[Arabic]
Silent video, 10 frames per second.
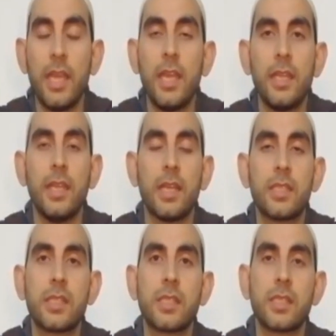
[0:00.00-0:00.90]
اهدنا
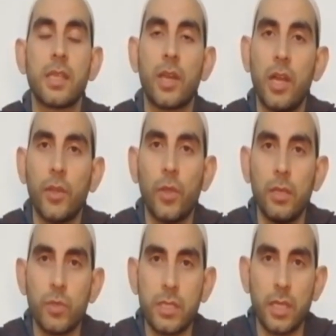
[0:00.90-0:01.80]
الصراط
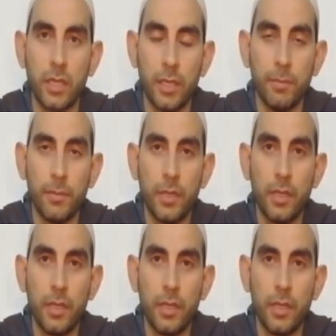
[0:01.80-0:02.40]
المستقيم